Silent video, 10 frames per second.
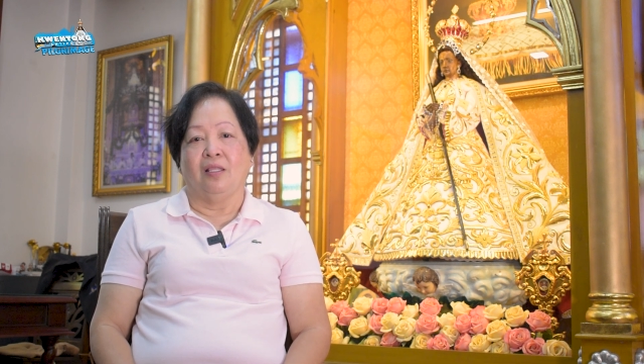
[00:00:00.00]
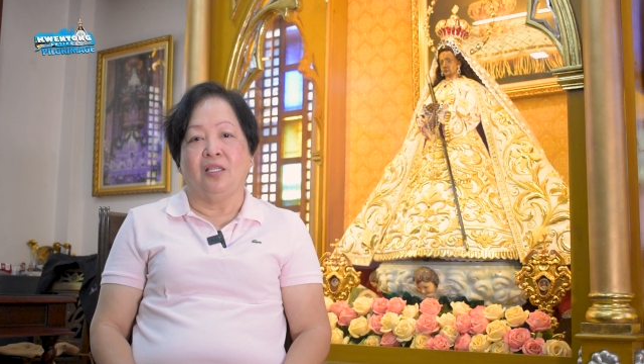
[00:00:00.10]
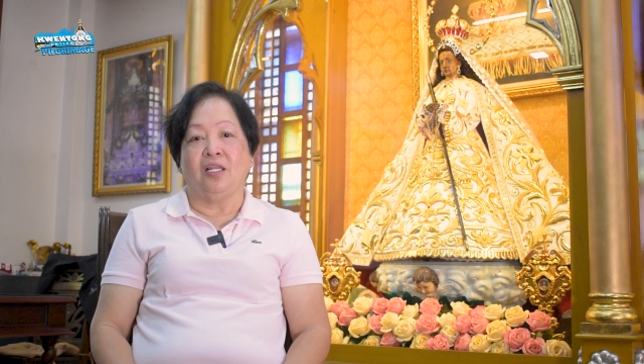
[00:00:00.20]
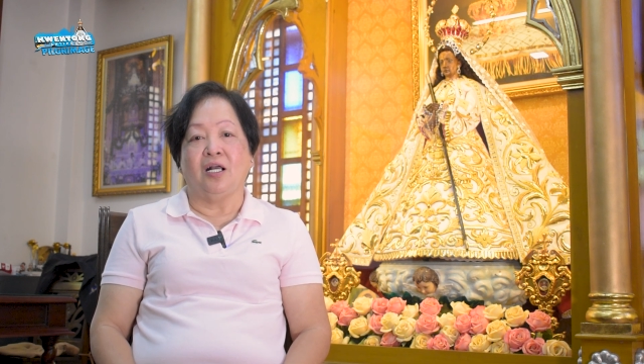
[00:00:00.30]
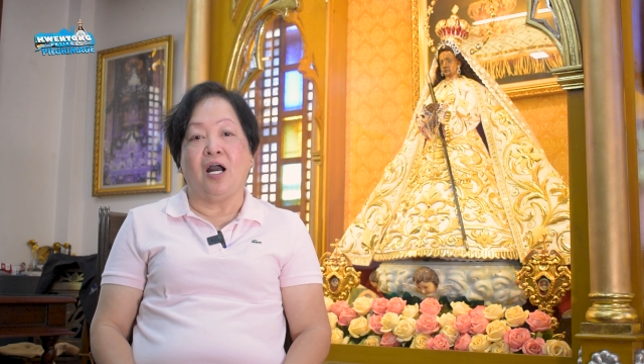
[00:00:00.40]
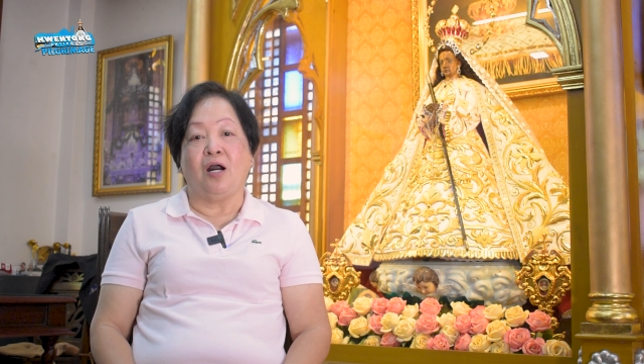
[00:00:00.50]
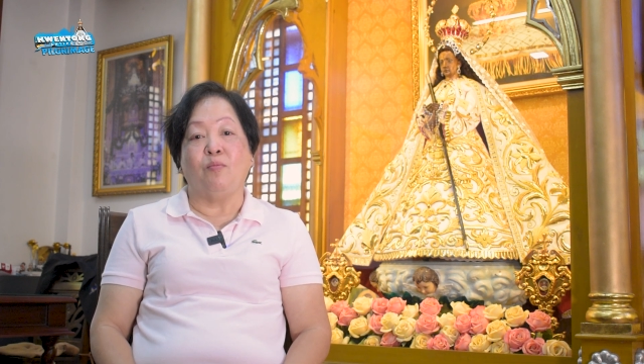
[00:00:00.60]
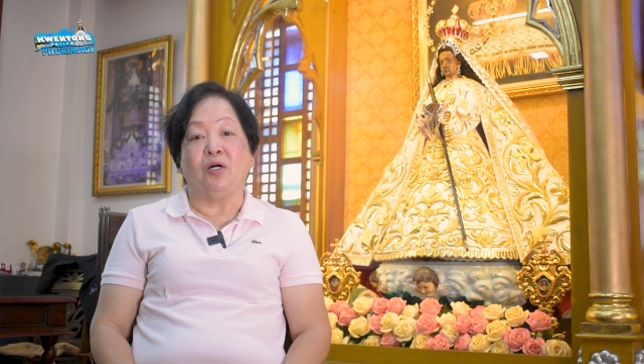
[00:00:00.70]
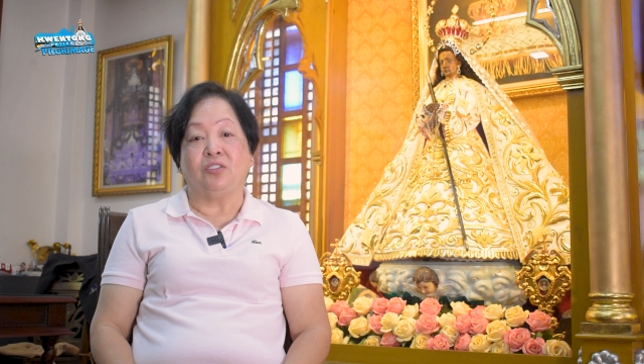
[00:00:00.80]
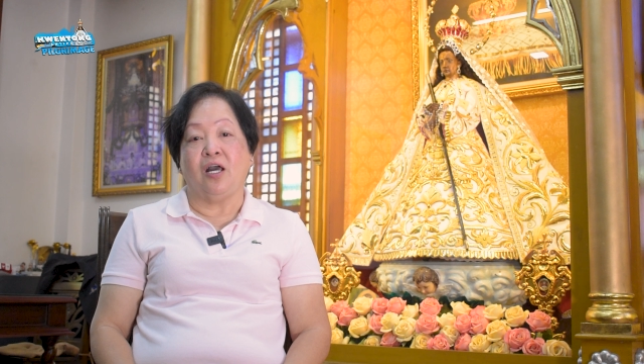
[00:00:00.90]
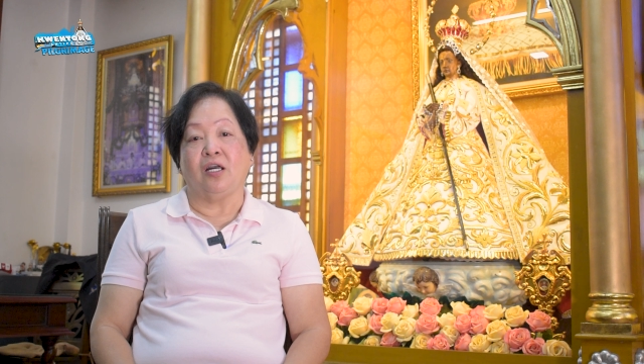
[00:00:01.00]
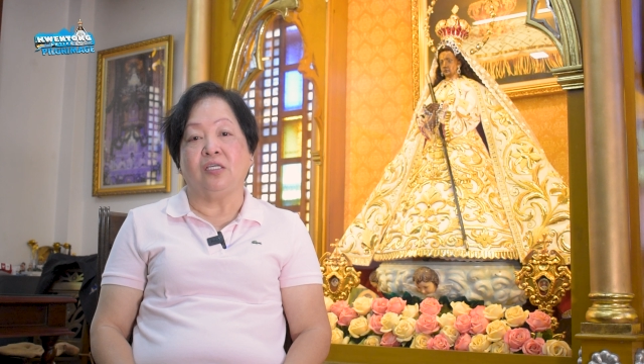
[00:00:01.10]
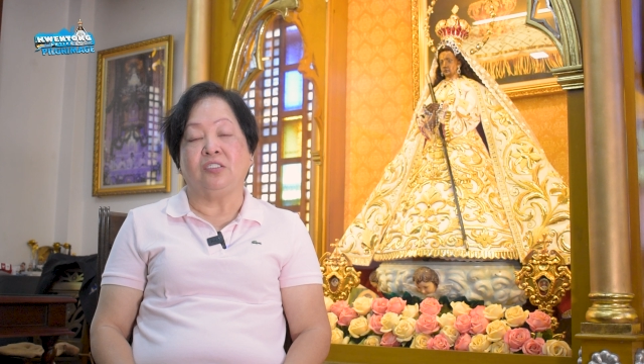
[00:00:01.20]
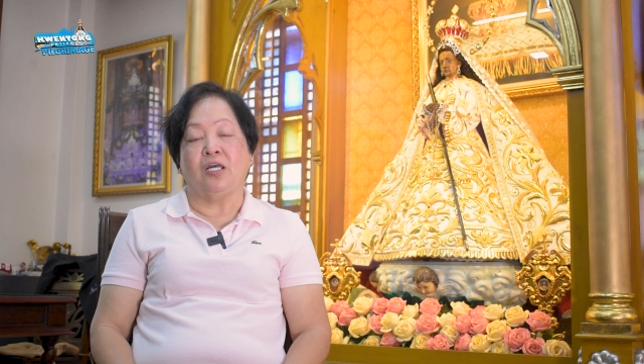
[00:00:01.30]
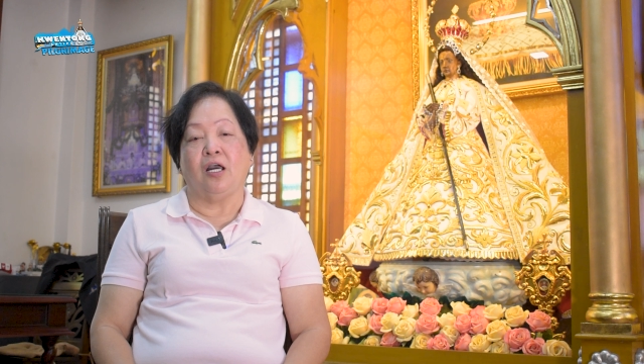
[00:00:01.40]
na nag-aabang sa
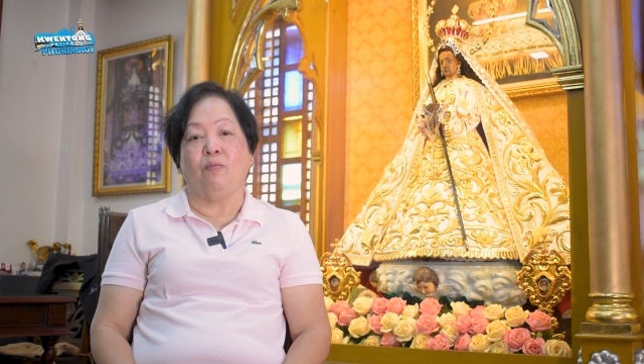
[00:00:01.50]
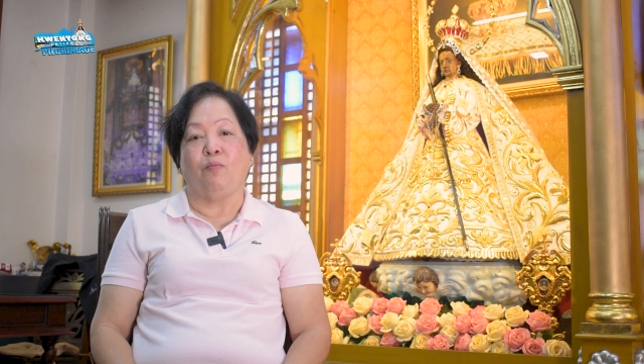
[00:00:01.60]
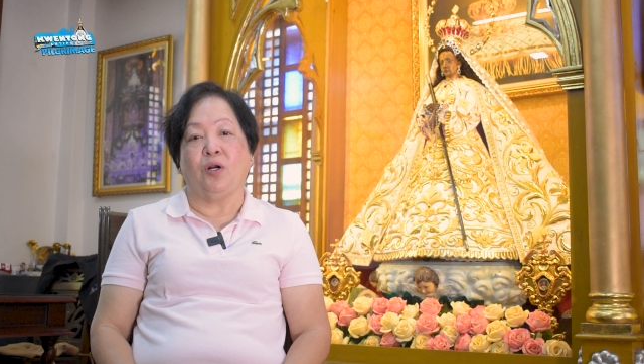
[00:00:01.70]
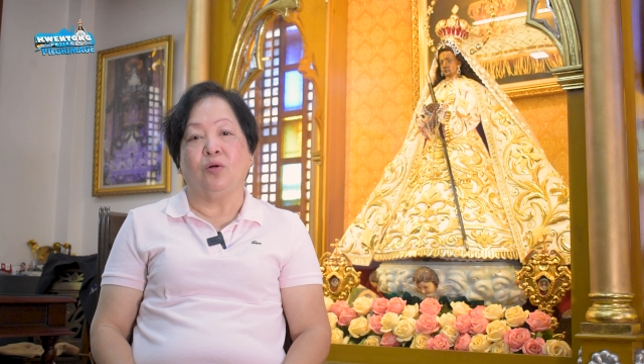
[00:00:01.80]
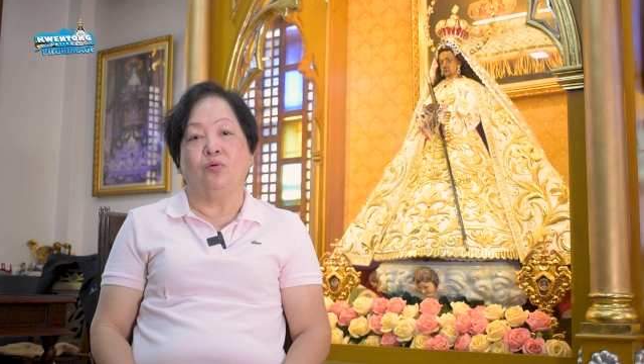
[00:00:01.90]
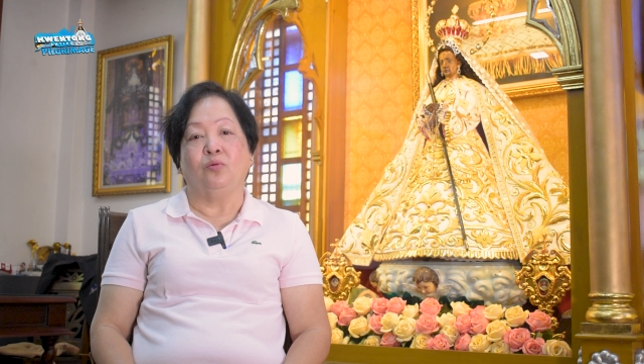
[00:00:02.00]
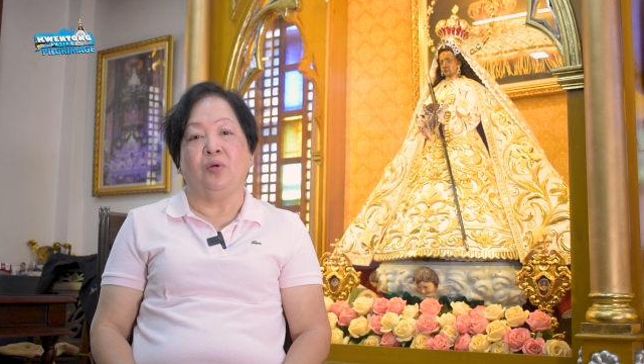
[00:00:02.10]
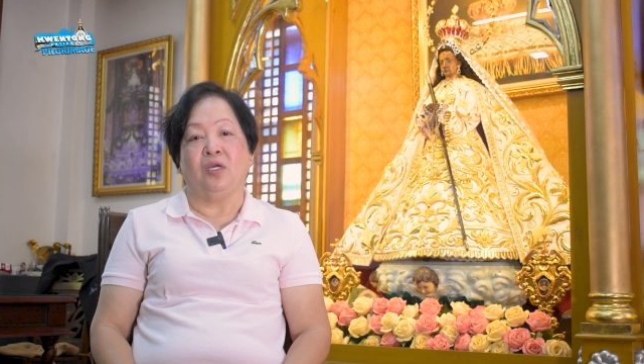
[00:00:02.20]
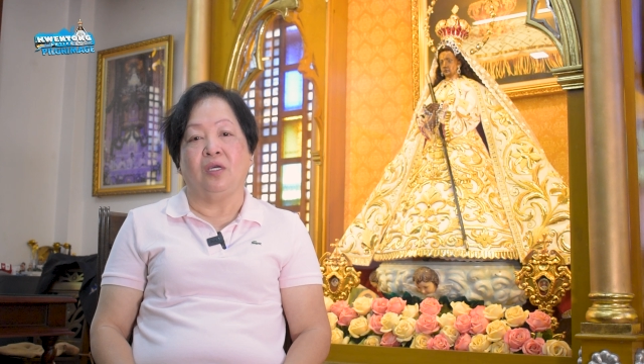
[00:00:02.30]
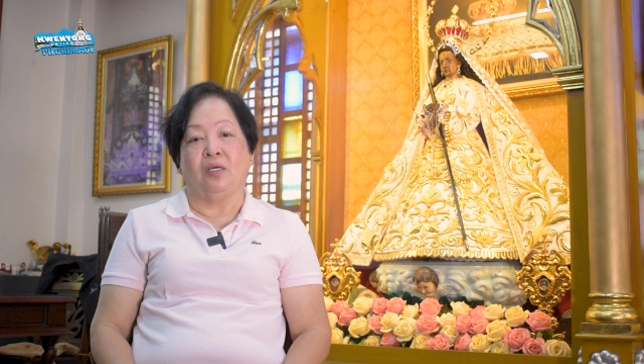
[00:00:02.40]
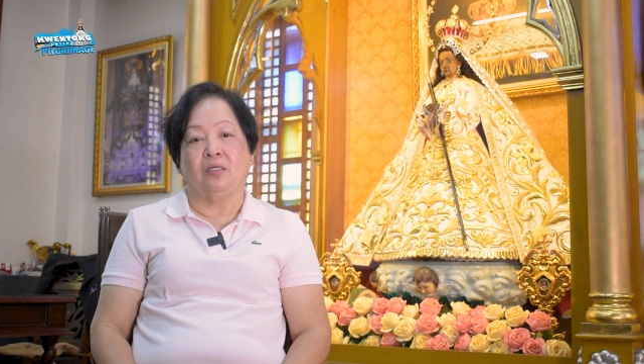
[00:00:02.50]
akin sa aking pag-uwi.